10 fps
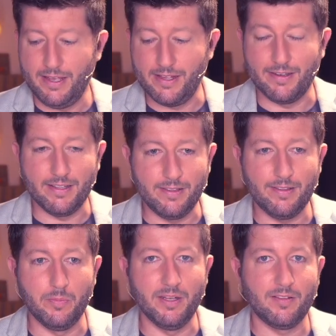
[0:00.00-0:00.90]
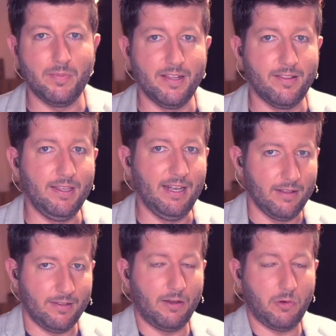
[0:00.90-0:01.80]
Also das ist zumindest mein Ziel.
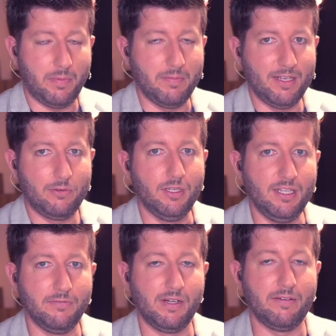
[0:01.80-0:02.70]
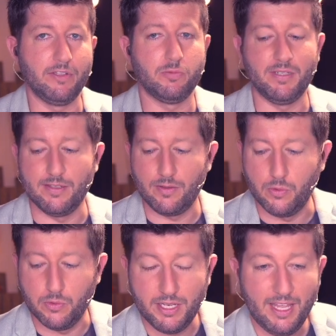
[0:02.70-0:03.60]
Das ist auch beim intuitiven Klavierspielen
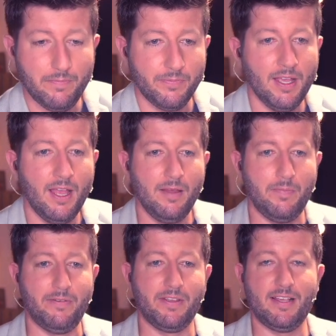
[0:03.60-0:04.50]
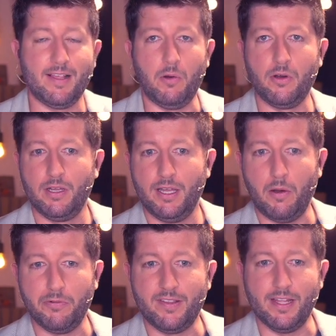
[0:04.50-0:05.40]
so. Und eben machen wir das auch
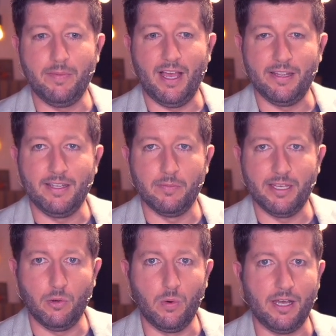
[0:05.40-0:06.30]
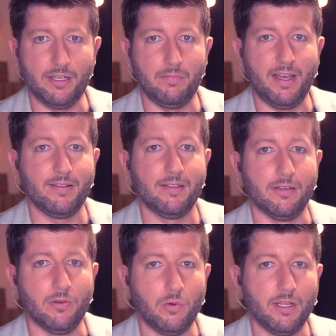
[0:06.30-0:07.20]
auf dieselbe Art hier bei
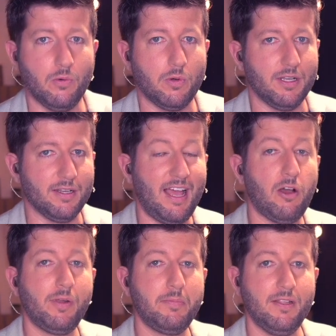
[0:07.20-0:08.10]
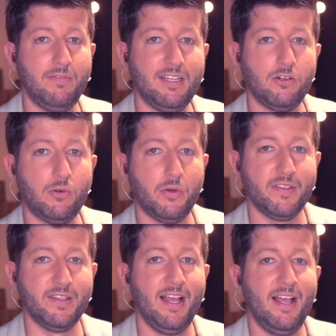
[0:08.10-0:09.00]
Tonartenmeistern ohne Noten. Darum gibt es den
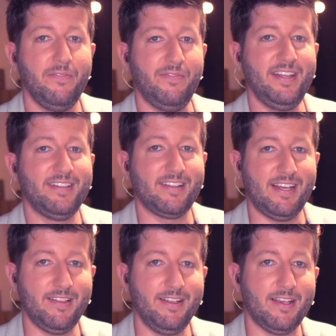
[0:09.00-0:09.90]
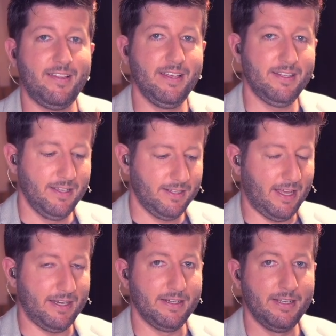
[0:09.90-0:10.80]
Videokurs. Wenn dich das Ganze interessiert,
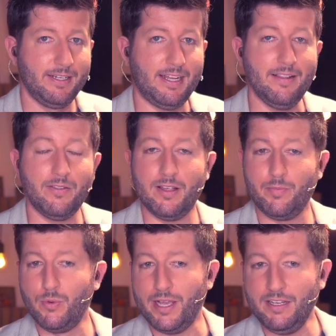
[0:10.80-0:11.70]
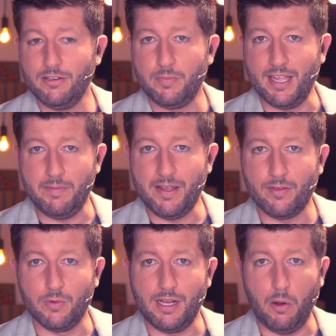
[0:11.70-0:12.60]
dann kannst du das Buch entweder bei
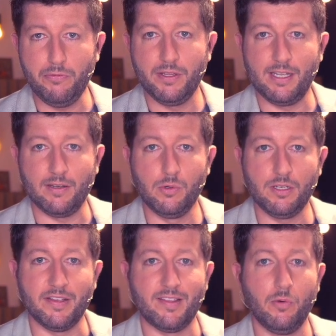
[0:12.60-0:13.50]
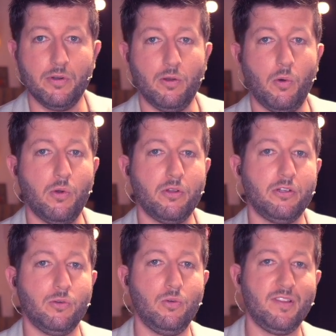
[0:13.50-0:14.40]
Amazon kaufen in gedruckter Version oder
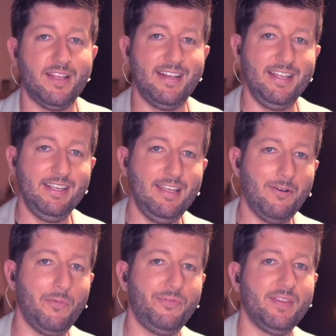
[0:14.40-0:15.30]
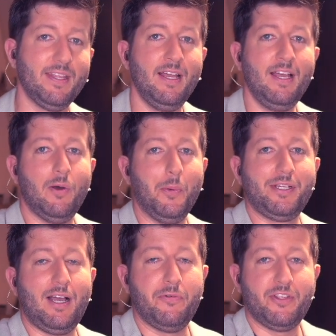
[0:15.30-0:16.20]
du nutzt den Link hier unten
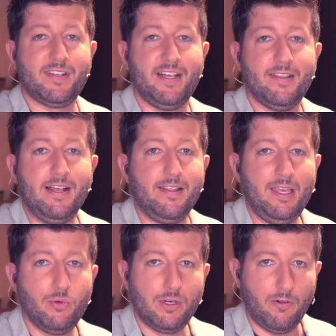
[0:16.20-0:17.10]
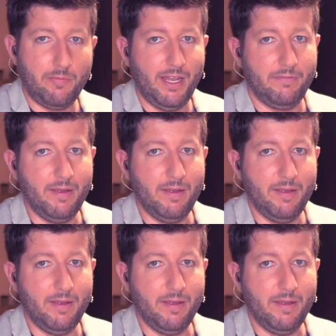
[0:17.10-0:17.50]
und kaufst das Ganze als E-Book auf meiner